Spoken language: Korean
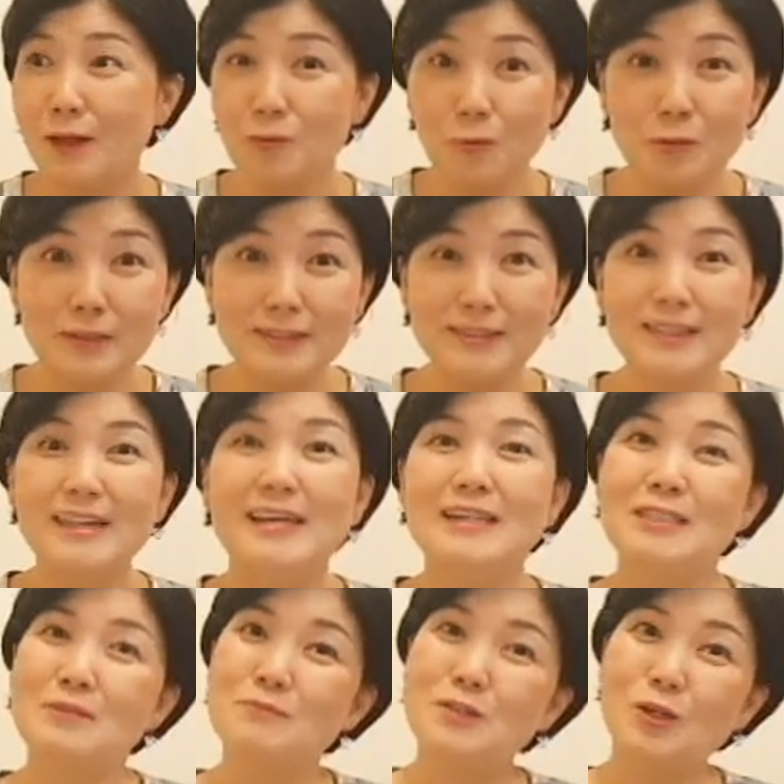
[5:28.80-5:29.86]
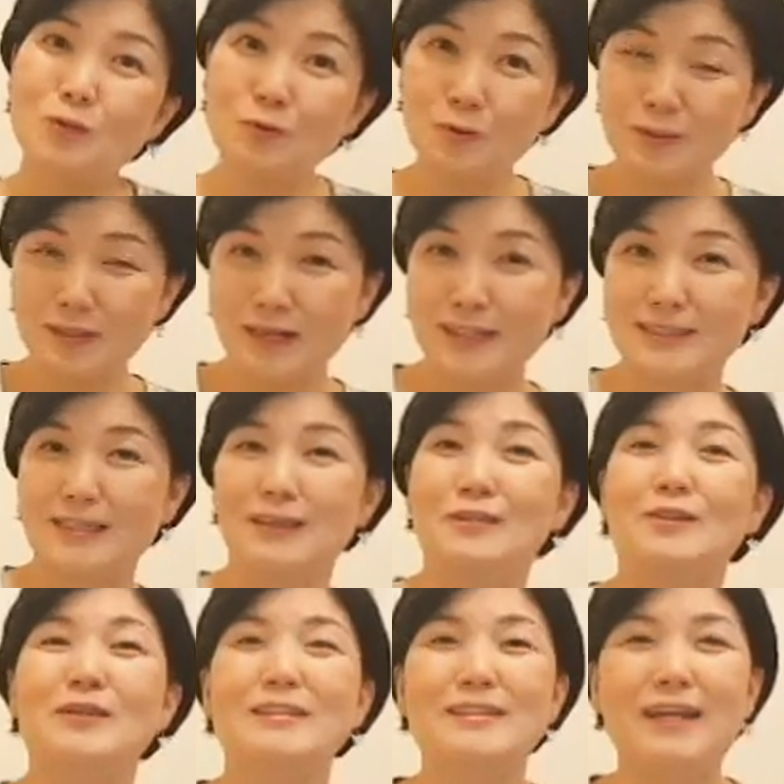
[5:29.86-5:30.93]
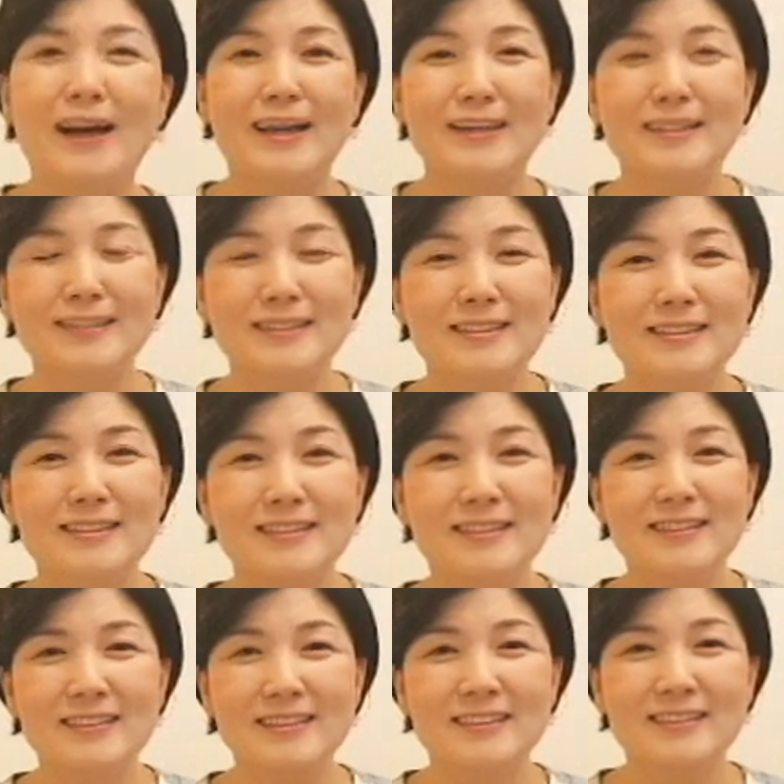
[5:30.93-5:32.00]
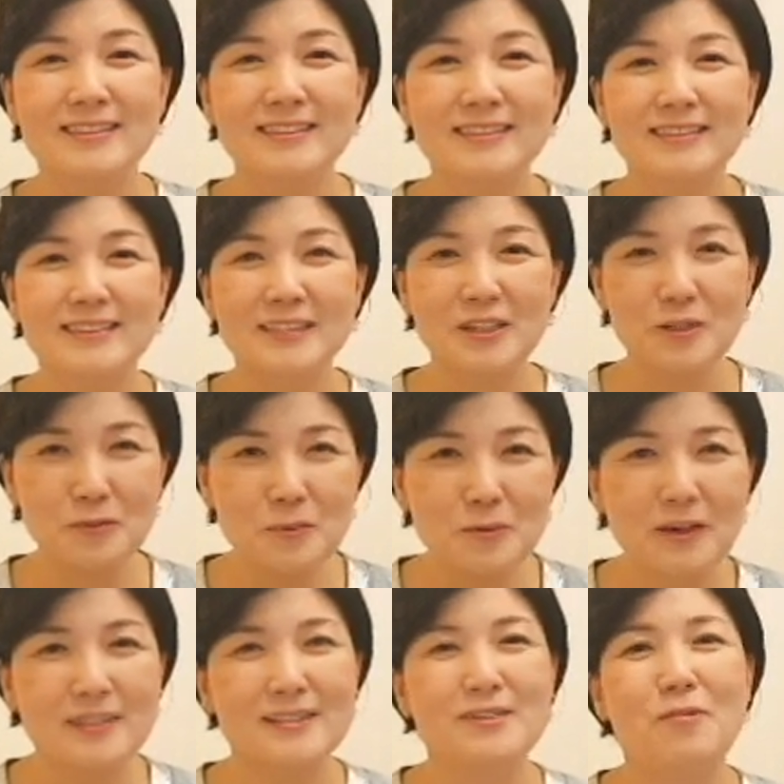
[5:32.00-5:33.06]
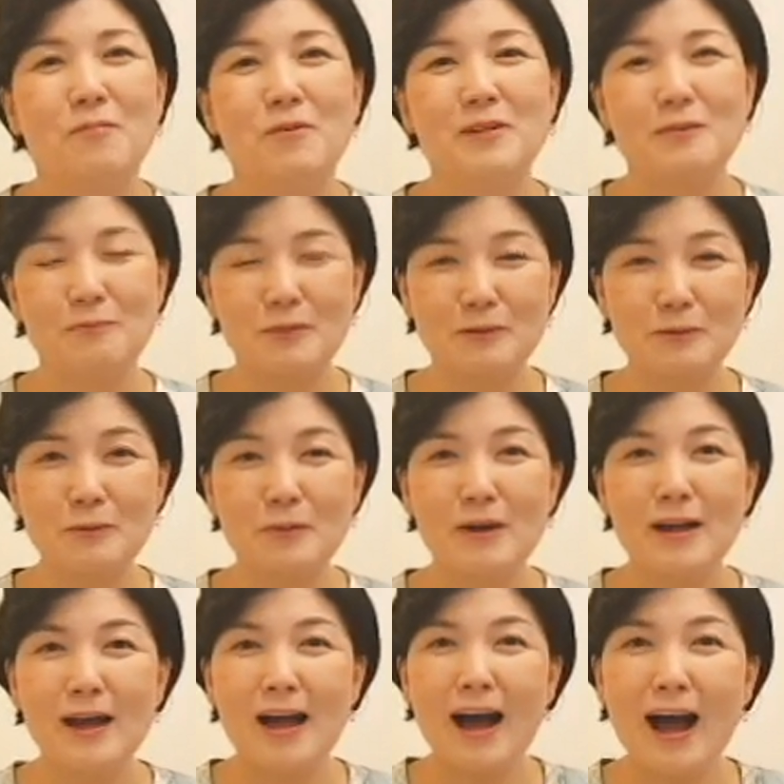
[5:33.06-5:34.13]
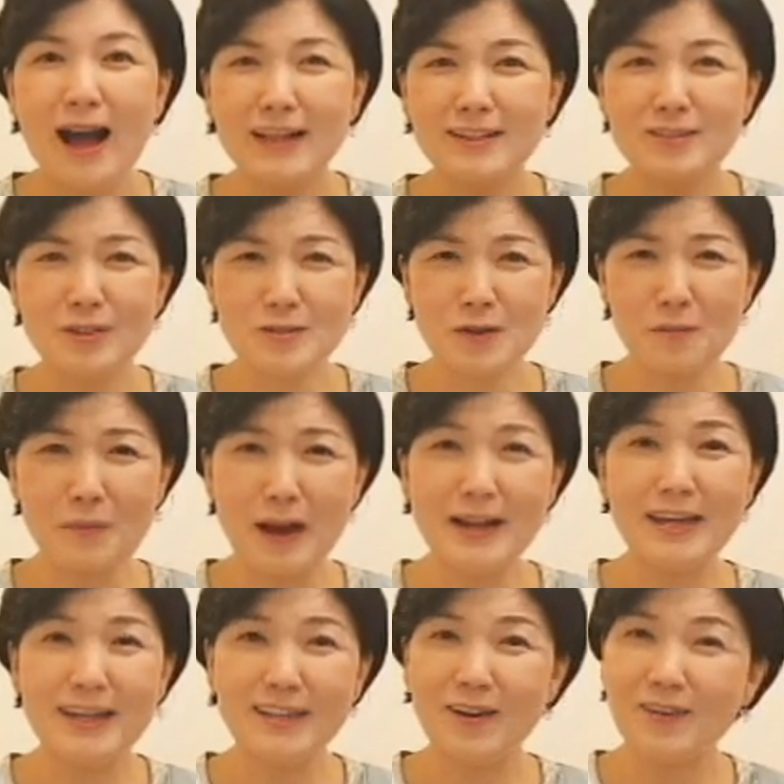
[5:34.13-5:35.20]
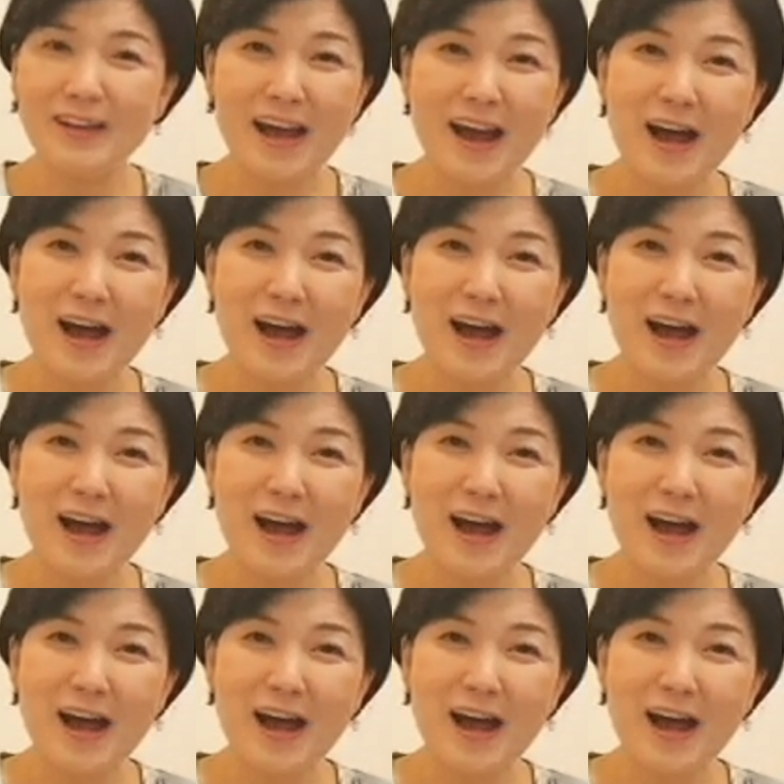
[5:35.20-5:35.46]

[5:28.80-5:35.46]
또는 심지어 초등학생 되는 아이들 그 키우고 계신 어머님들도 아 늦었어 빨리 일어나